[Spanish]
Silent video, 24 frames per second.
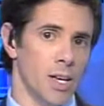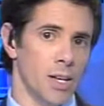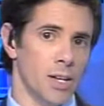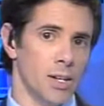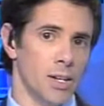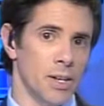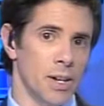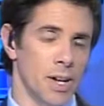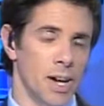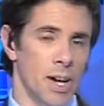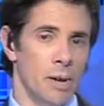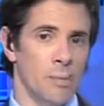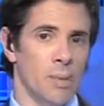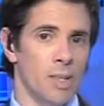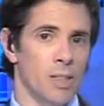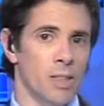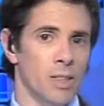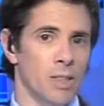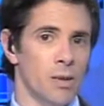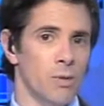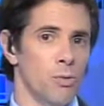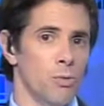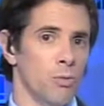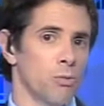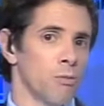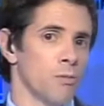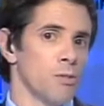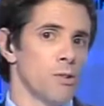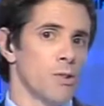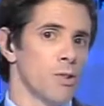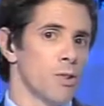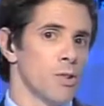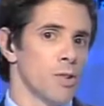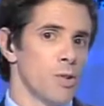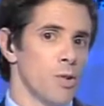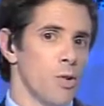realmente un
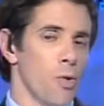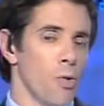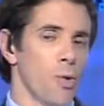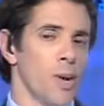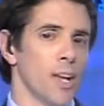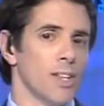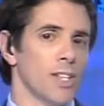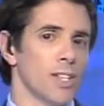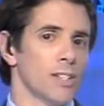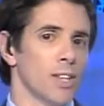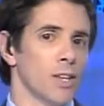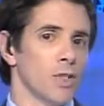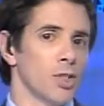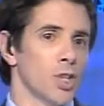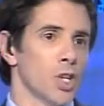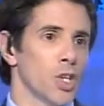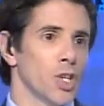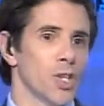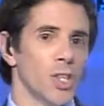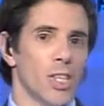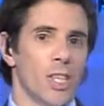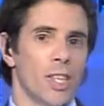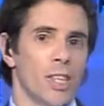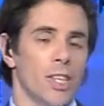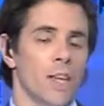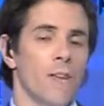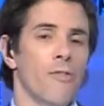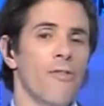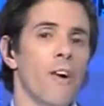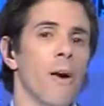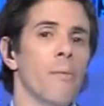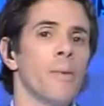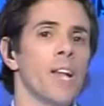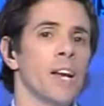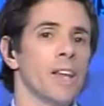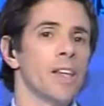una sensación de
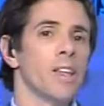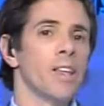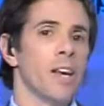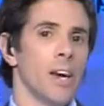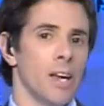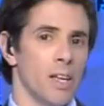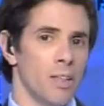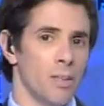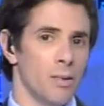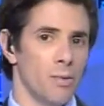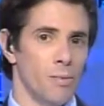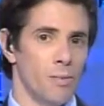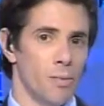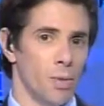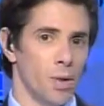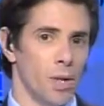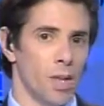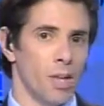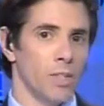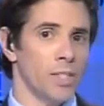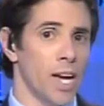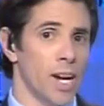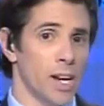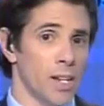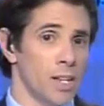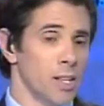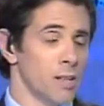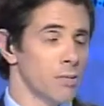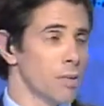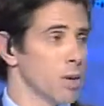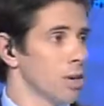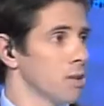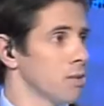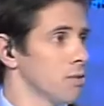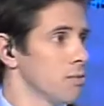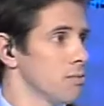familiaridad. Porque Charlie,
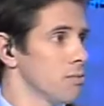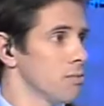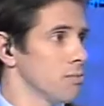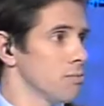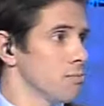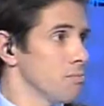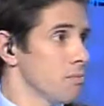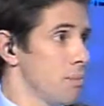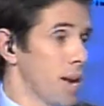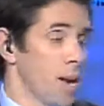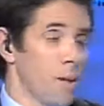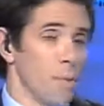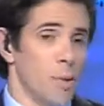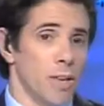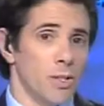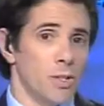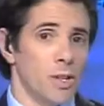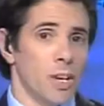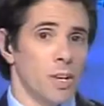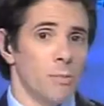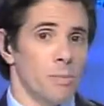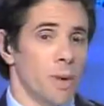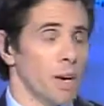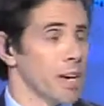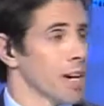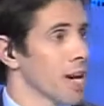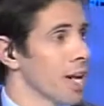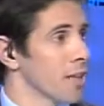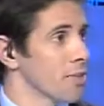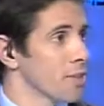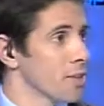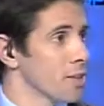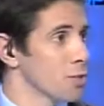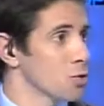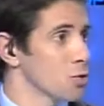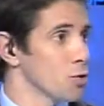bueno, para mí es lo más
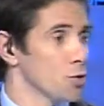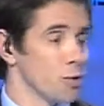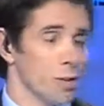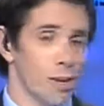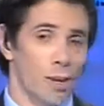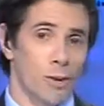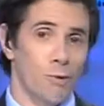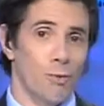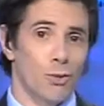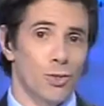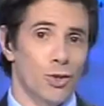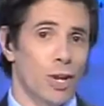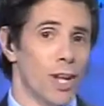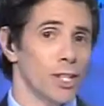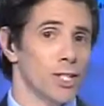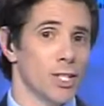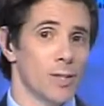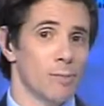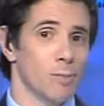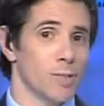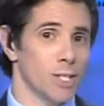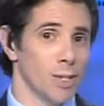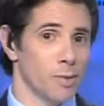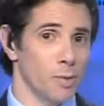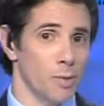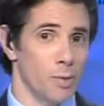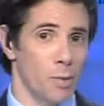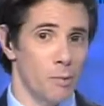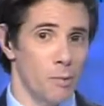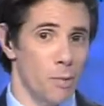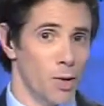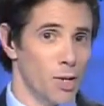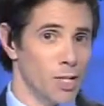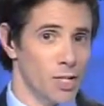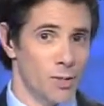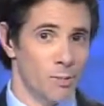grande. Yo escucho la chipi y
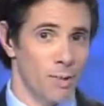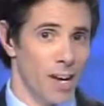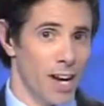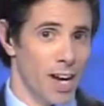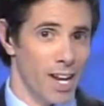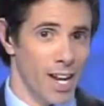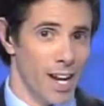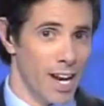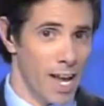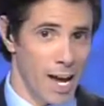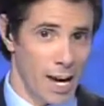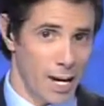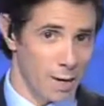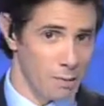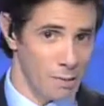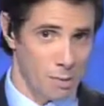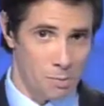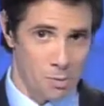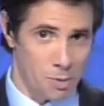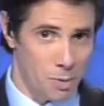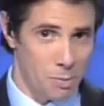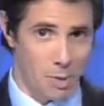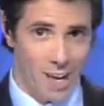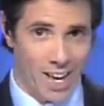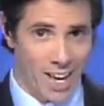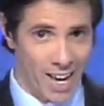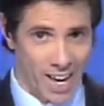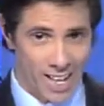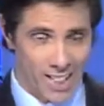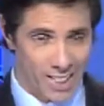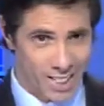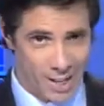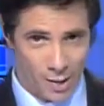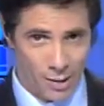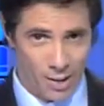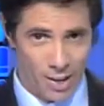bombón y se me caen las lágrimas porque me
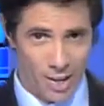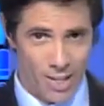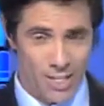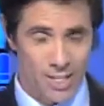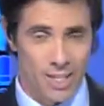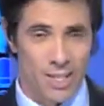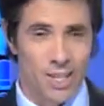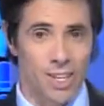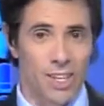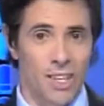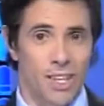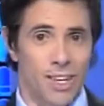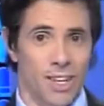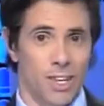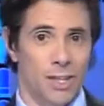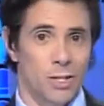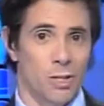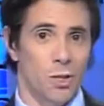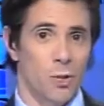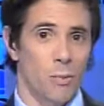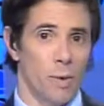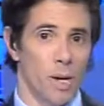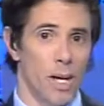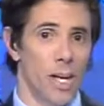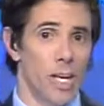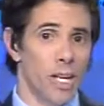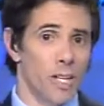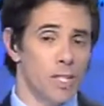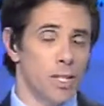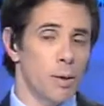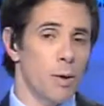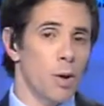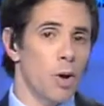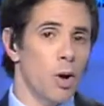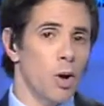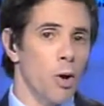encanta lo que hace ese hombre.
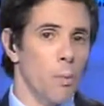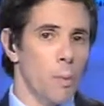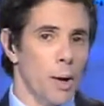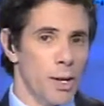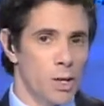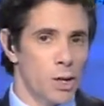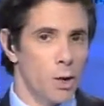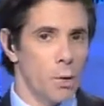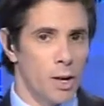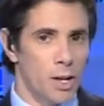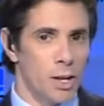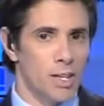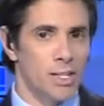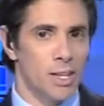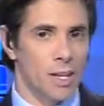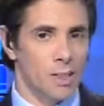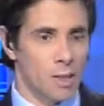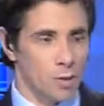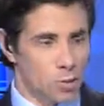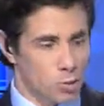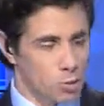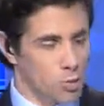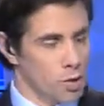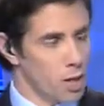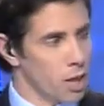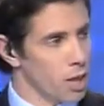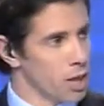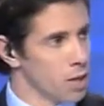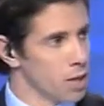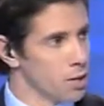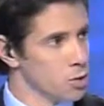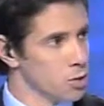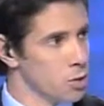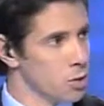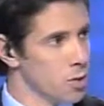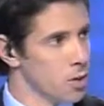Si bien lo compartió varias actitudes de él
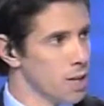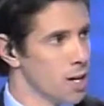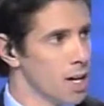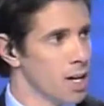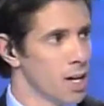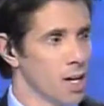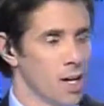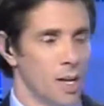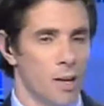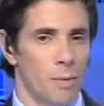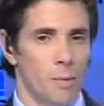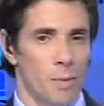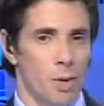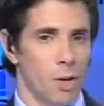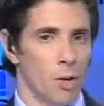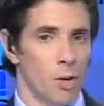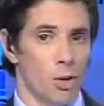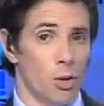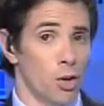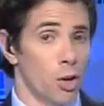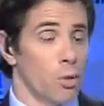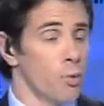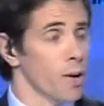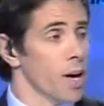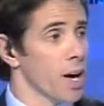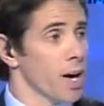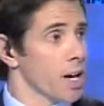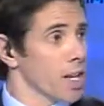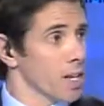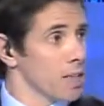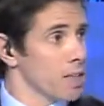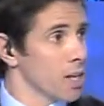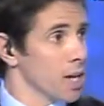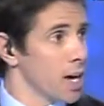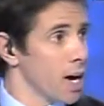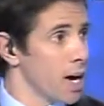en su vida, pero no lo voy a
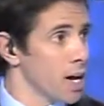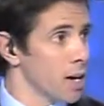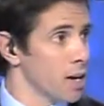criticar